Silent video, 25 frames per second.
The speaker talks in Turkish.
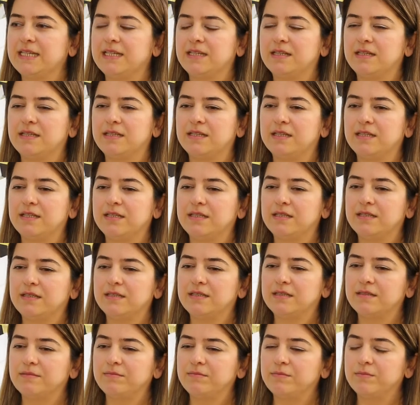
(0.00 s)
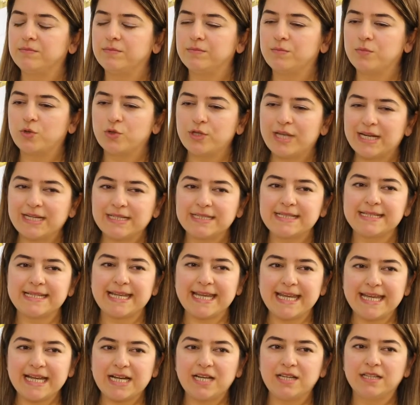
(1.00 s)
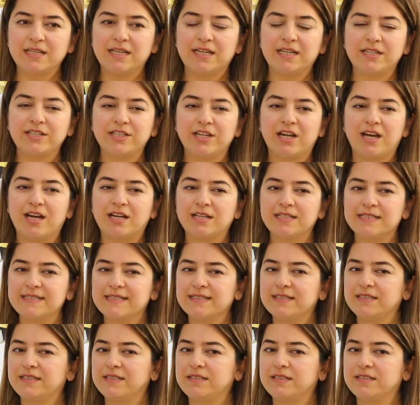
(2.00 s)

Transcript: E, modern seyyahlar artık